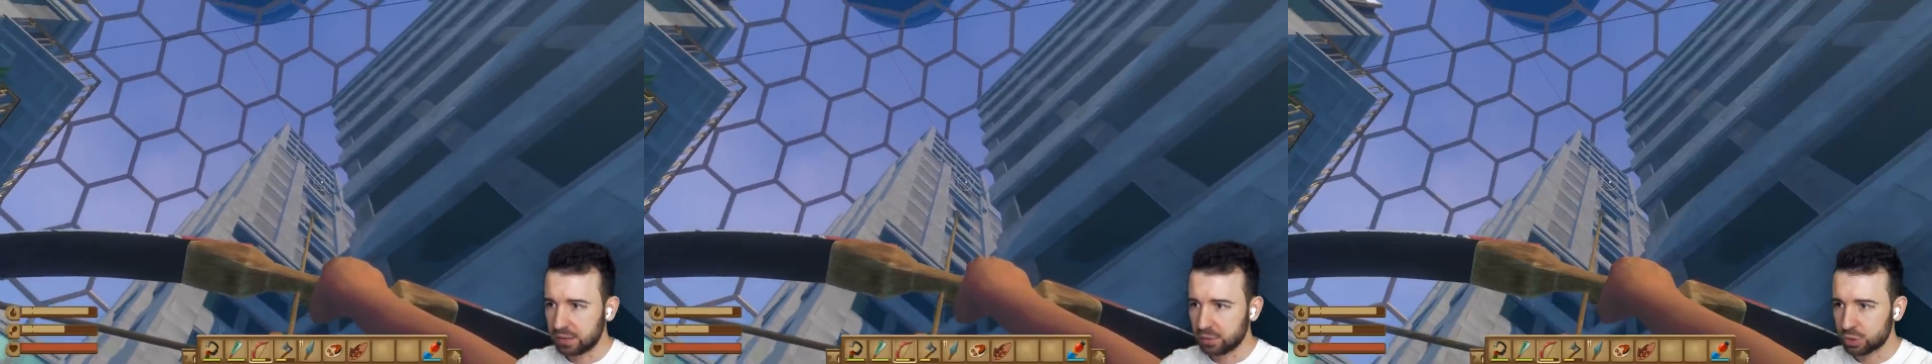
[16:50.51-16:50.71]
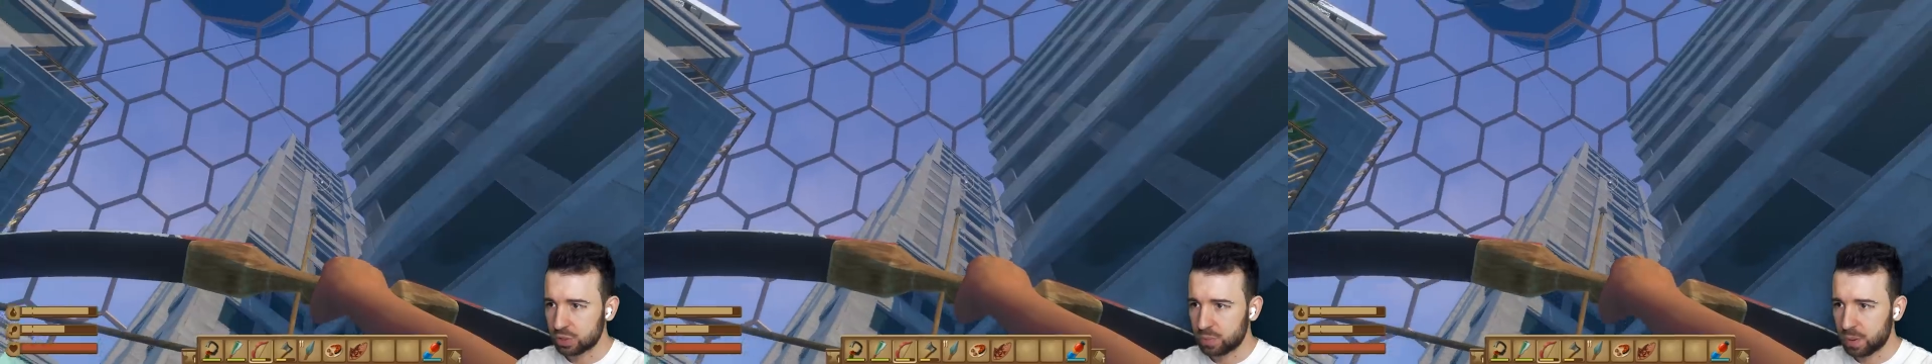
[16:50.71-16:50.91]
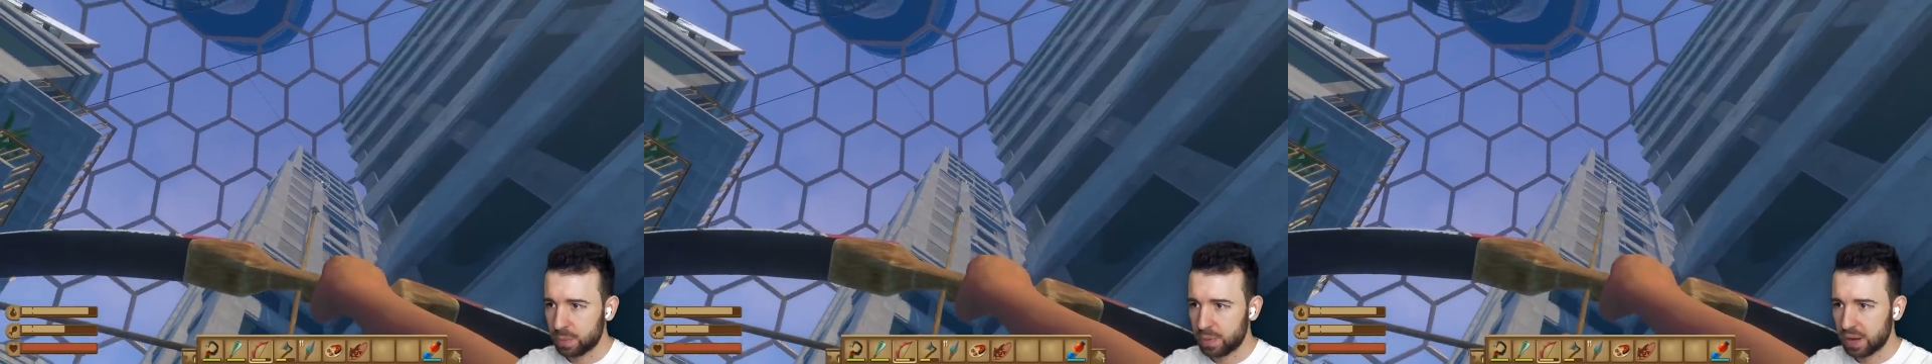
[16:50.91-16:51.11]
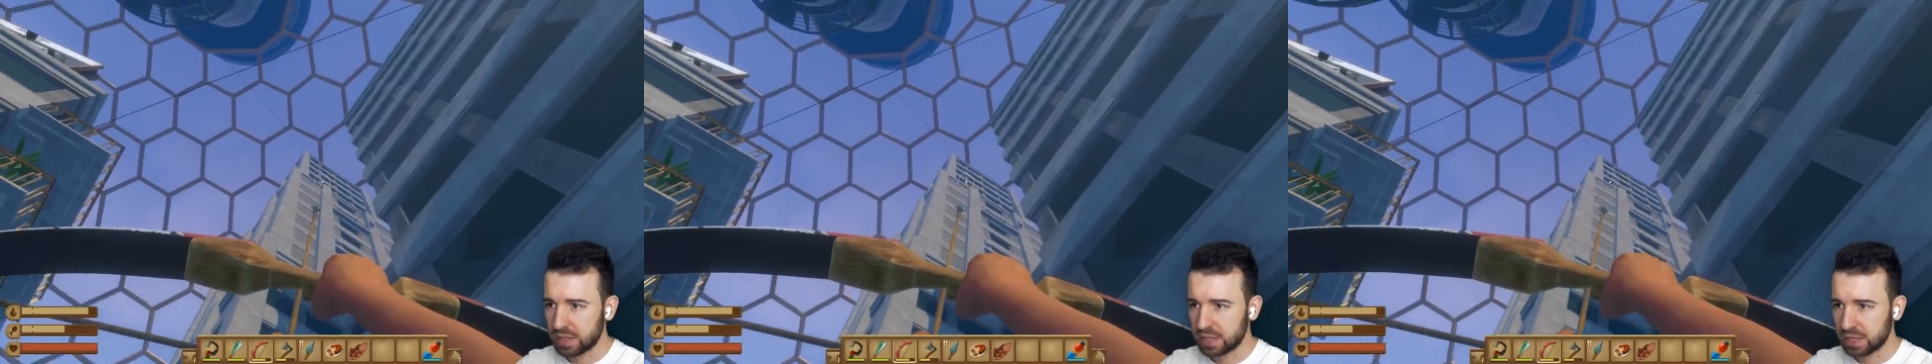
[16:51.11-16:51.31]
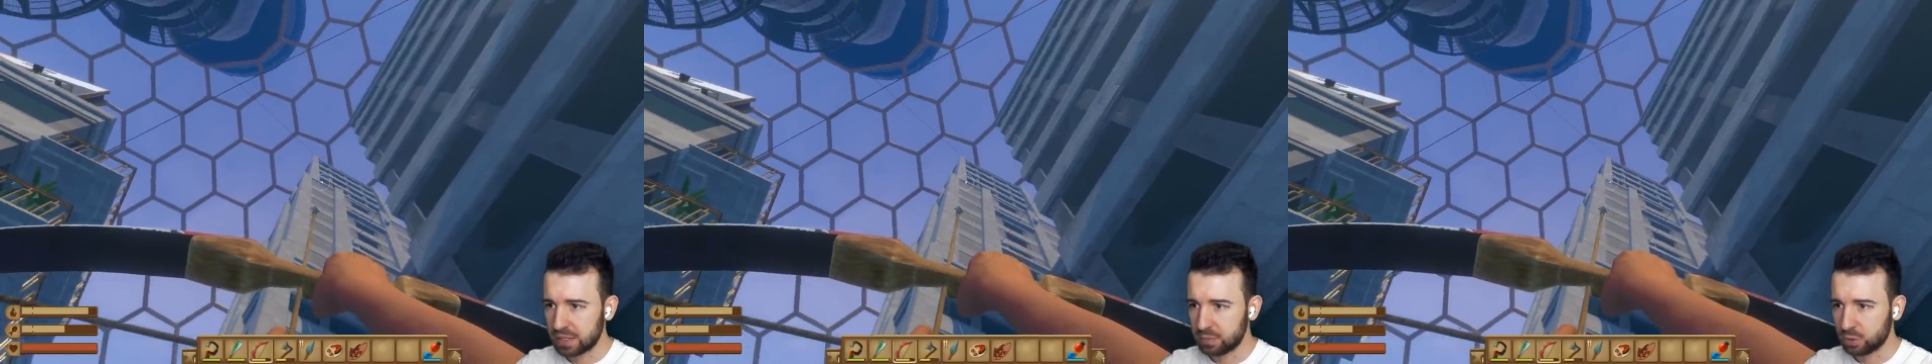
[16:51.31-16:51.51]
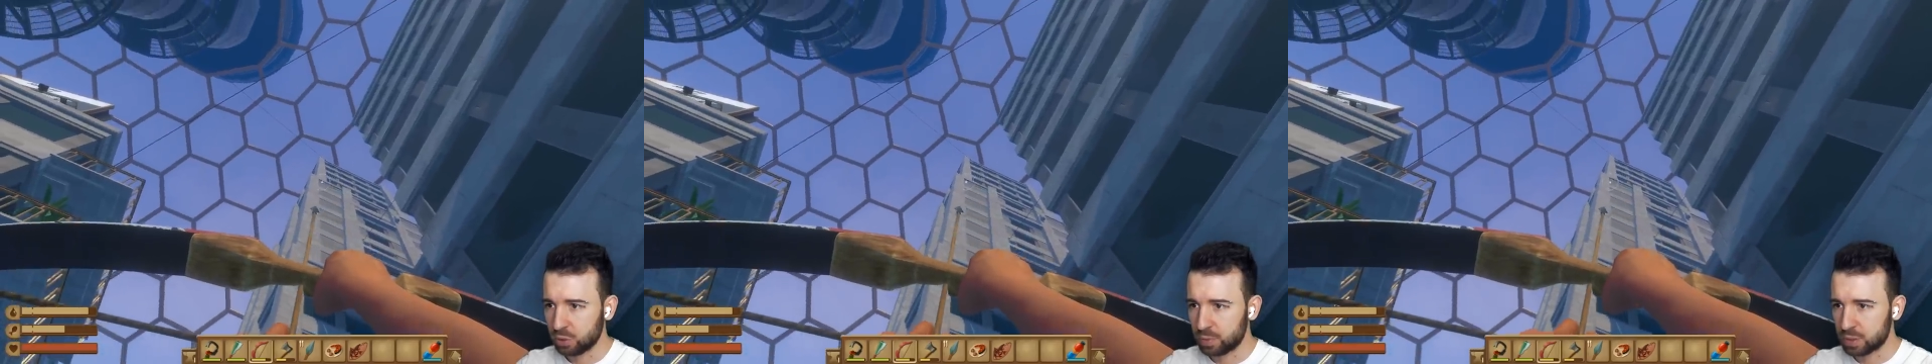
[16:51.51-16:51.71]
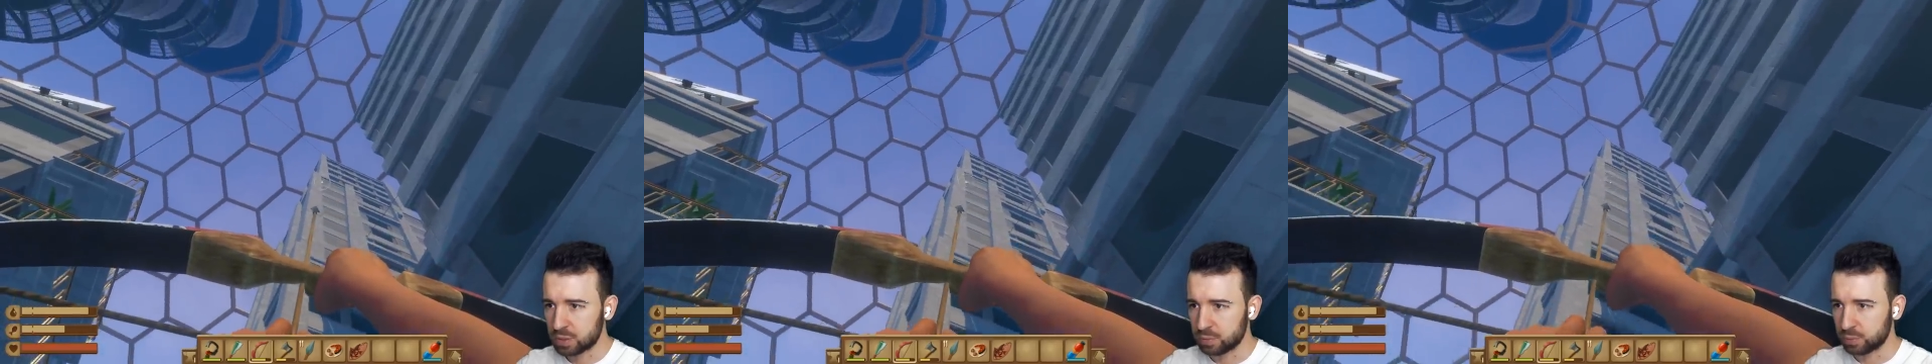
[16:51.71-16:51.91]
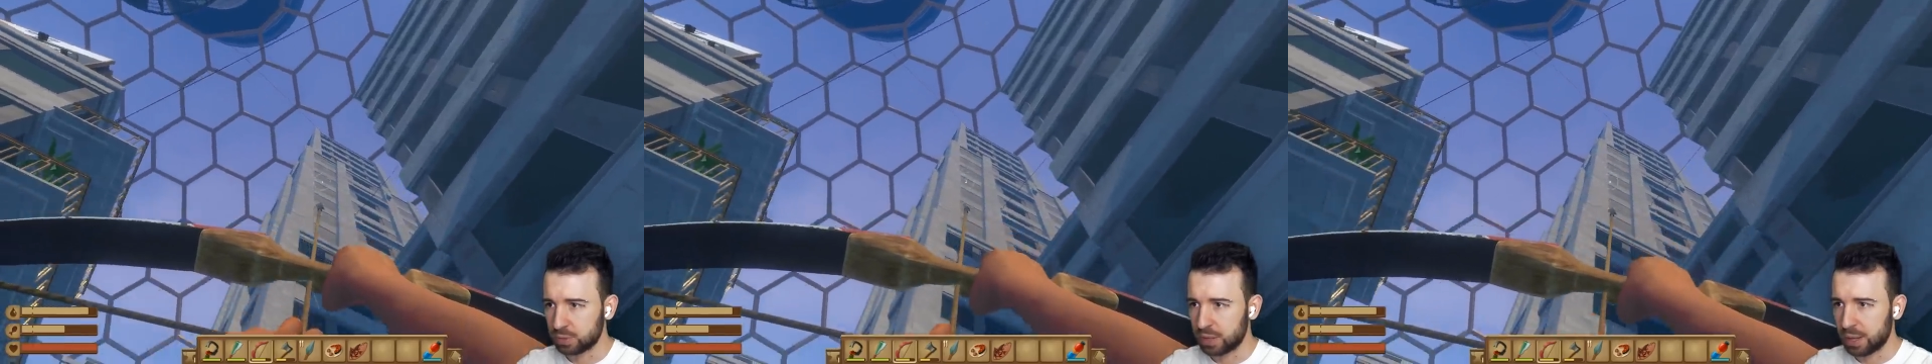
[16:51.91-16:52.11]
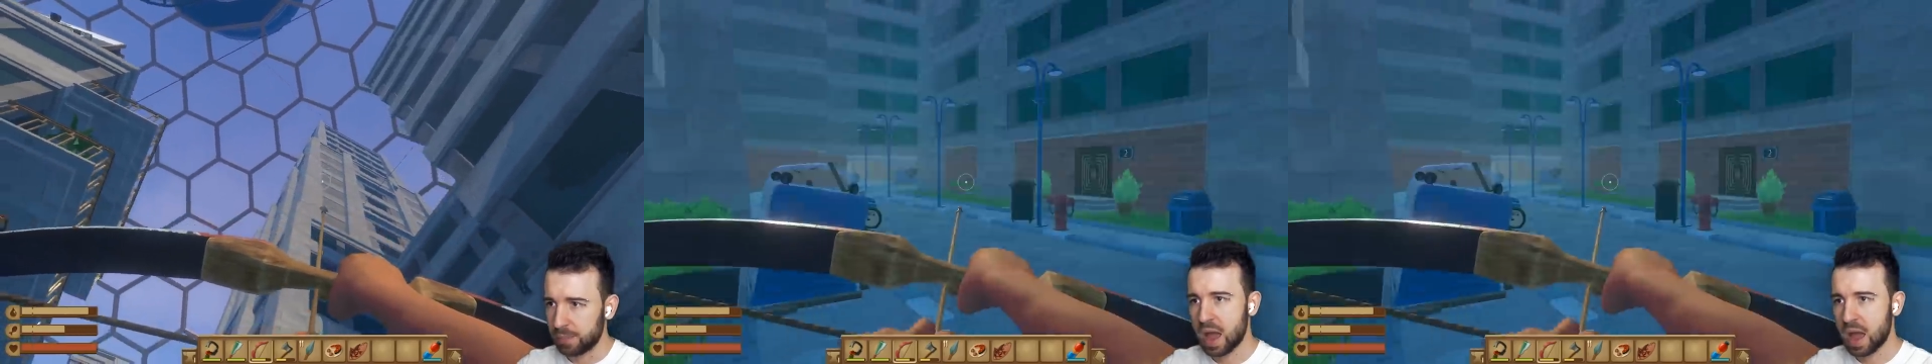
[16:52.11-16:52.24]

Нужно попасть каким-то образом туда.